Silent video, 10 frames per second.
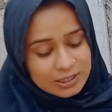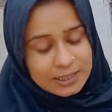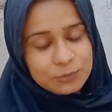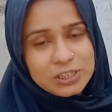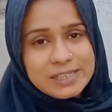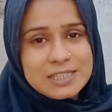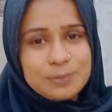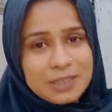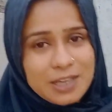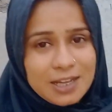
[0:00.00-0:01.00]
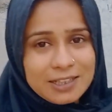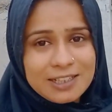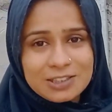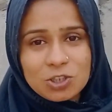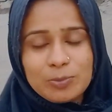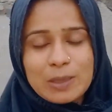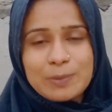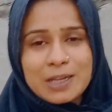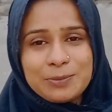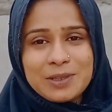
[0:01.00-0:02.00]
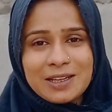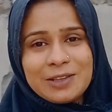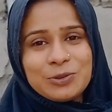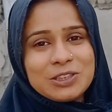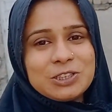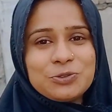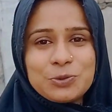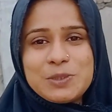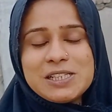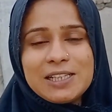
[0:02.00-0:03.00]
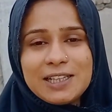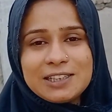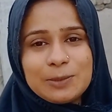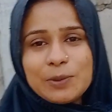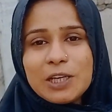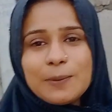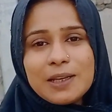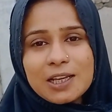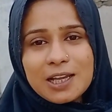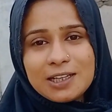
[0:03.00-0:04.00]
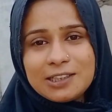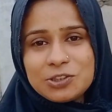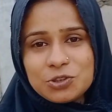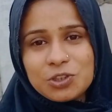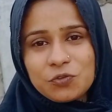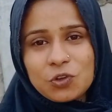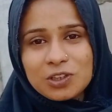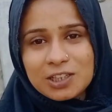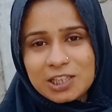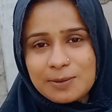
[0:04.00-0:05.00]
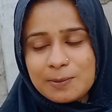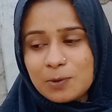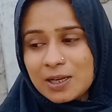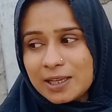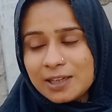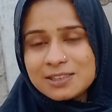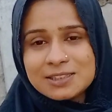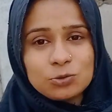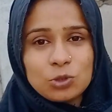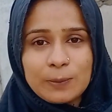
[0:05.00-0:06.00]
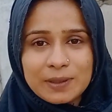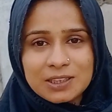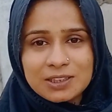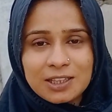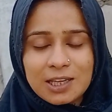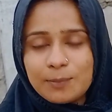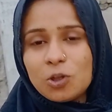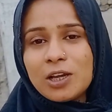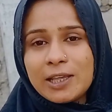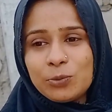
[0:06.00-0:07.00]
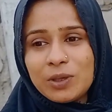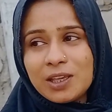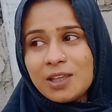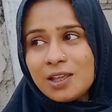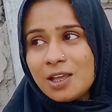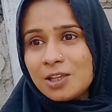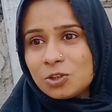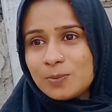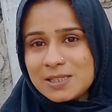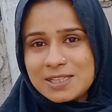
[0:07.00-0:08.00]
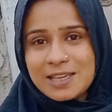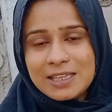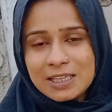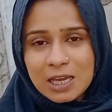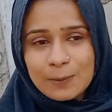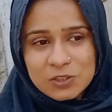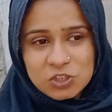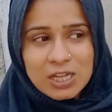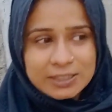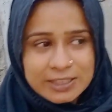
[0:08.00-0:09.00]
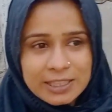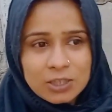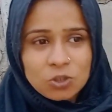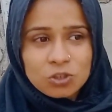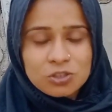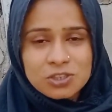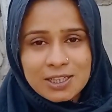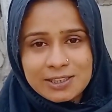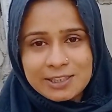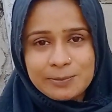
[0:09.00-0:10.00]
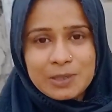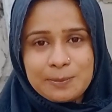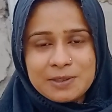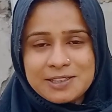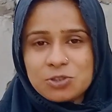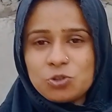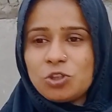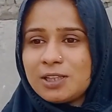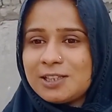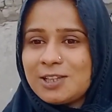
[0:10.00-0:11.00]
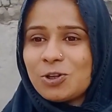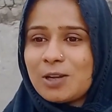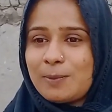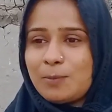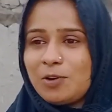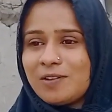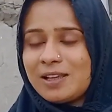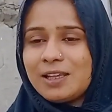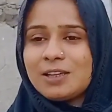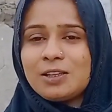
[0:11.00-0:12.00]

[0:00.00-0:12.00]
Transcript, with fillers: हमने खा लिया था और मेहमान भी आए हुए थे तो वो भी चले गए थे फिलहाल खाला ने जो है ना फ़ोन करके हमें बुलाया जिससे उन्हें पता था कि हम लोग आए हुए हैं तो बस ये कि यहाँ पर शादी है और शादी का भी इन्विटेशन उन्होंने दिया और हमें बुलवाया